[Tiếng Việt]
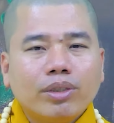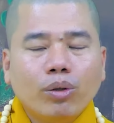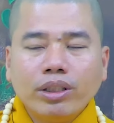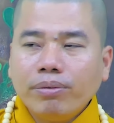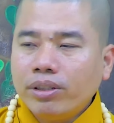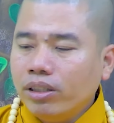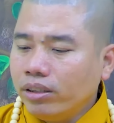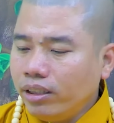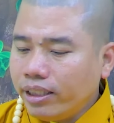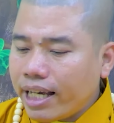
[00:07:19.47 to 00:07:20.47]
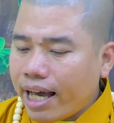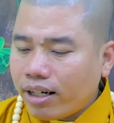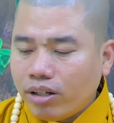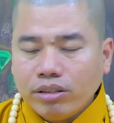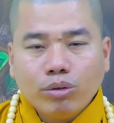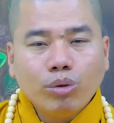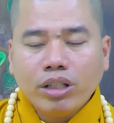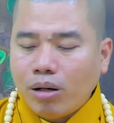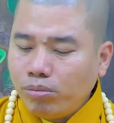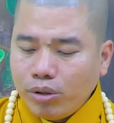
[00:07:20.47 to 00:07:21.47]
tôi sắp sửa xuất gia rồi
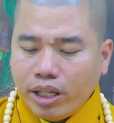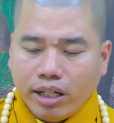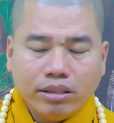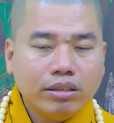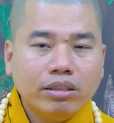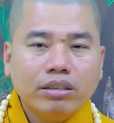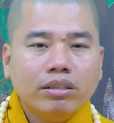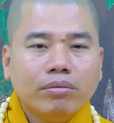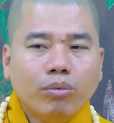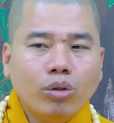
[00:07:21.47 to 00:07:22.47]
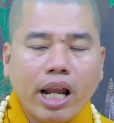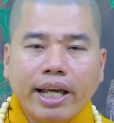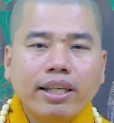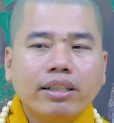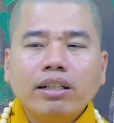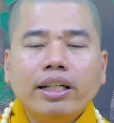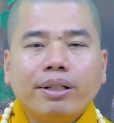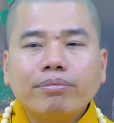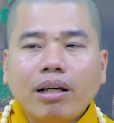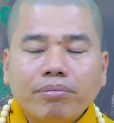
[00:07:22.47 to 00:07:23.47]
tôi không bao giờ muốn để những thứ
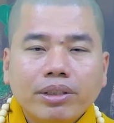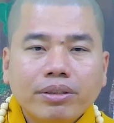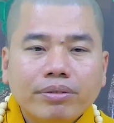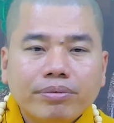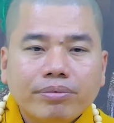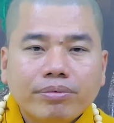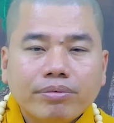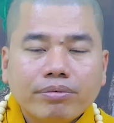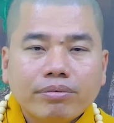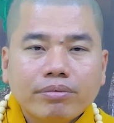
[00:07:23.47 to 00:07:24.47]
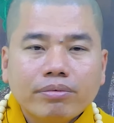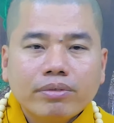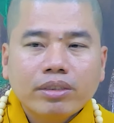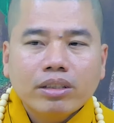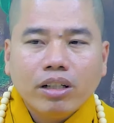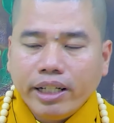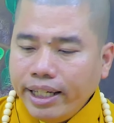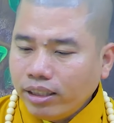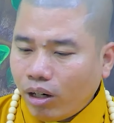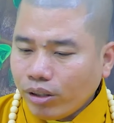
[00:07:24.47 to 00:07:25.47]
này trong tâm nữa rồi
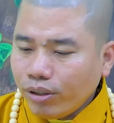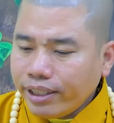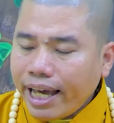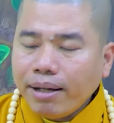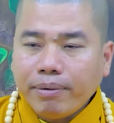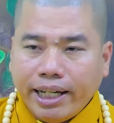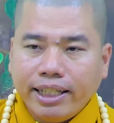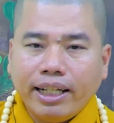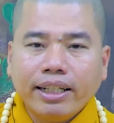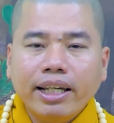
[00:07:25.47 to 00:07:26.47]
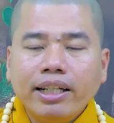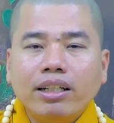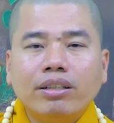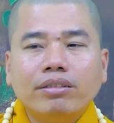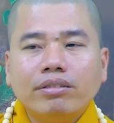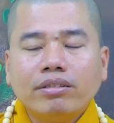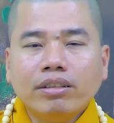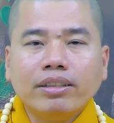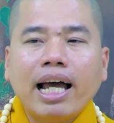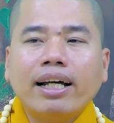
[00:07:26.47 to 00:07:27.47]
điện thoại cho cha mẹ này kia được
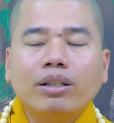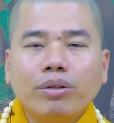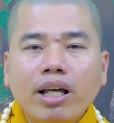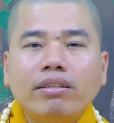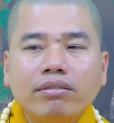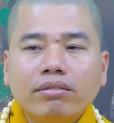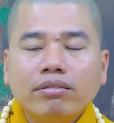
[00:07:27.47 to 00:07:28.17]
người thăng đều lên